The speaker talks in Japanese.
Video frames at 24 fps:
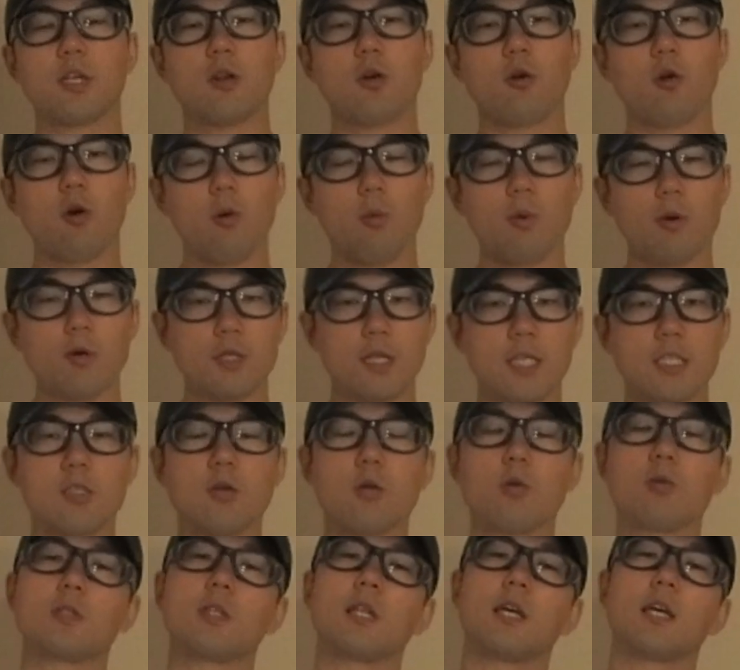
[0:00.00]
態で放牧出し
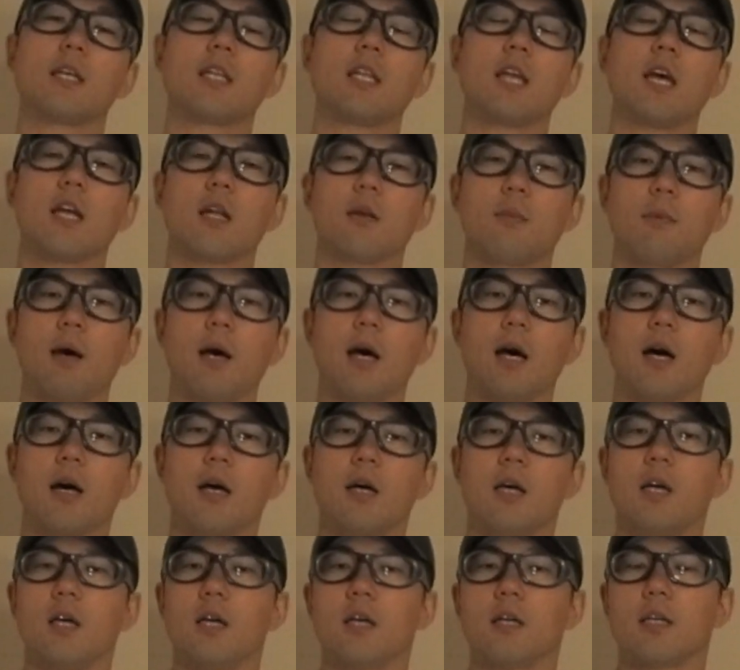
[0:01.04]
ておくだけであれ
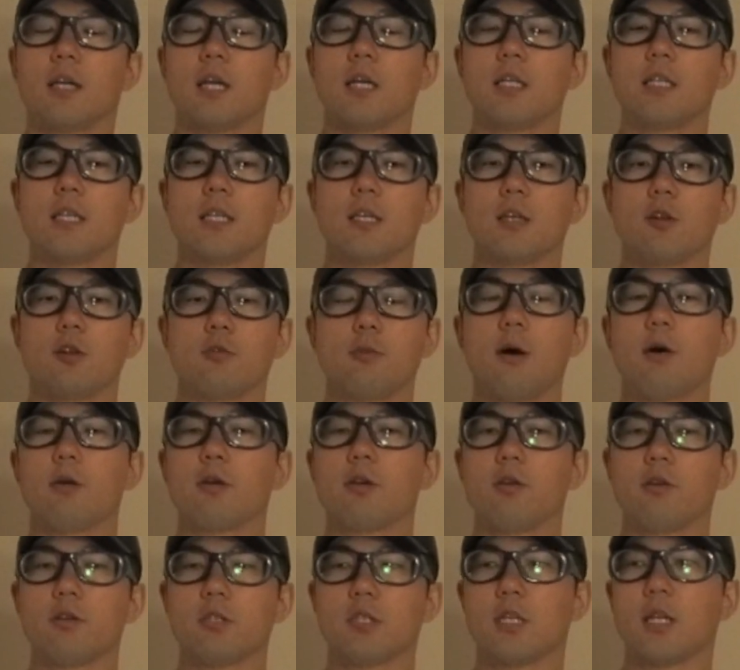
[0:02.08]
ば現役の馬
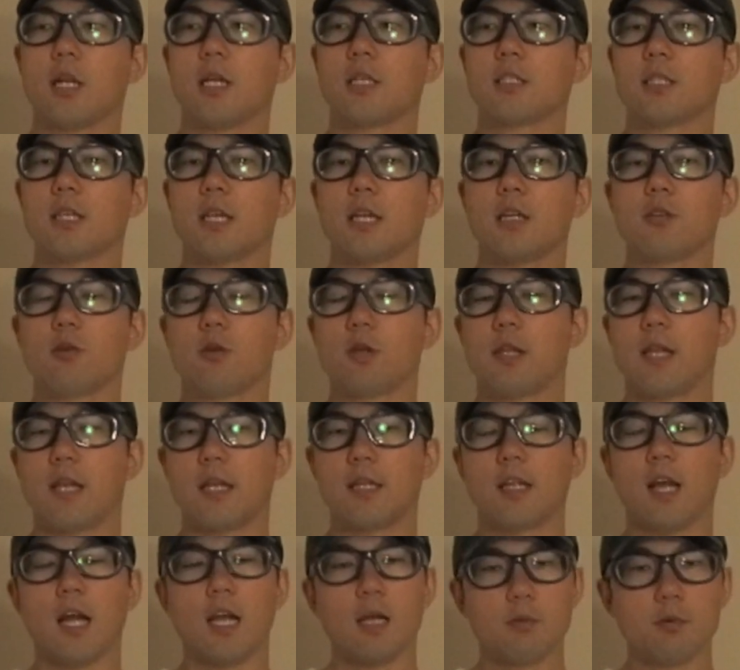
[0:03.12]
を厩舎に預けるより
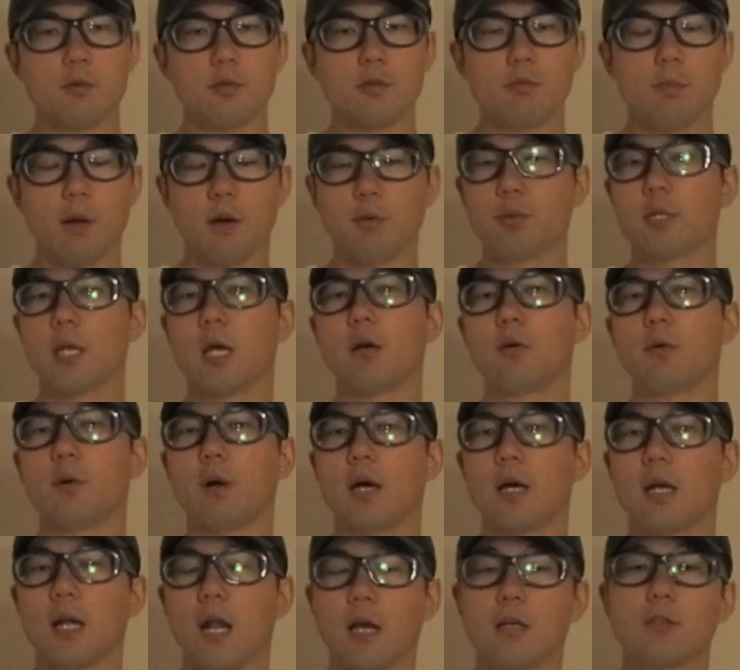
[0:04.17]
ねだいぶまあ負担
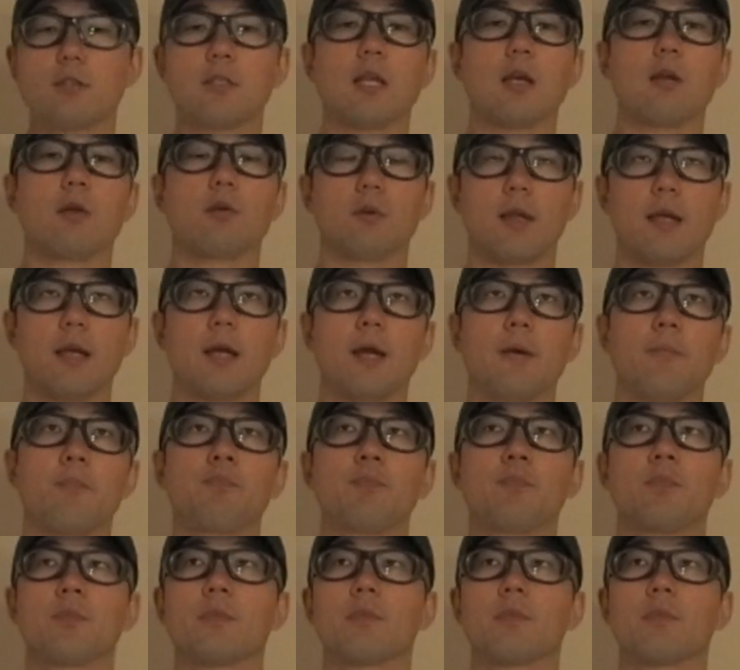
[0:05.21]
は楽なので